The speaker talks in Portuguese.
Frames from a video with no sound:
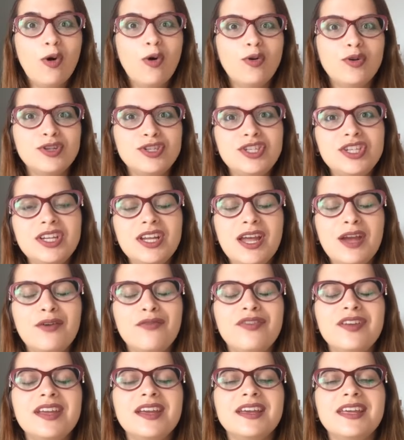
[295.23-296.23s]
Hoje eu
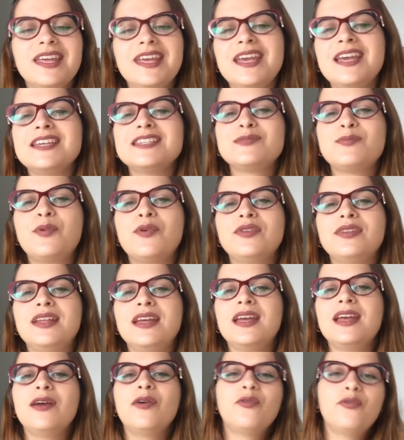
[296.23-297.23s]
vim aqui
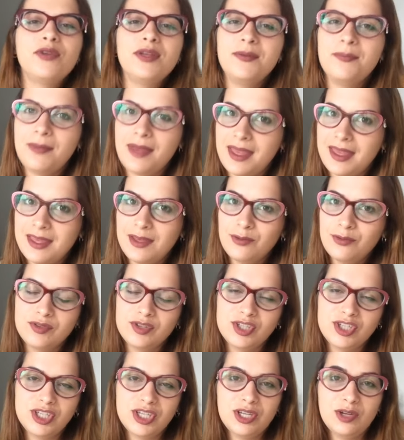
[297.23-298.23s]
responder um e-mail
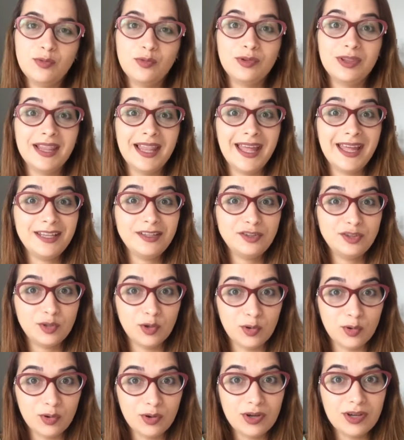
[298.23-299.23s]
de um
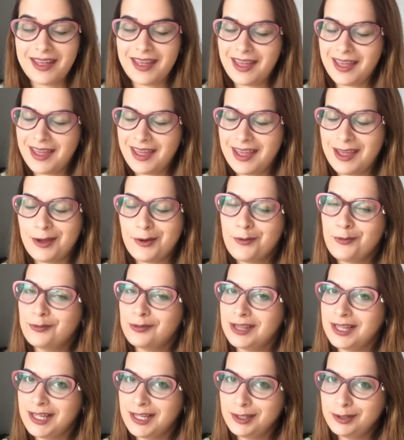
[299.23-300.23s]
leitor, é
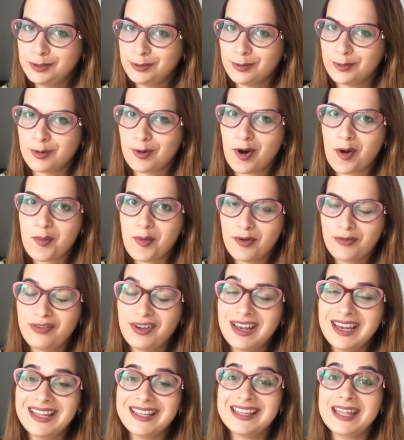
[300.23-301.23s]
um leitor, como eu
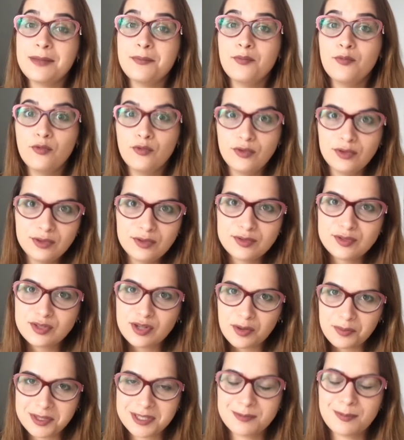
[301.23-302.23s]
falei, tem muitos
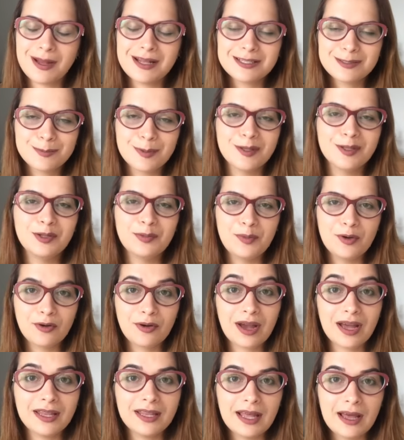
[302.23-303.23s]
homens participando do meu
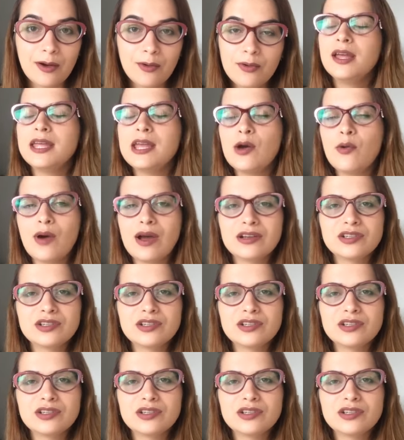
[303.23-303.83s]
canal e eu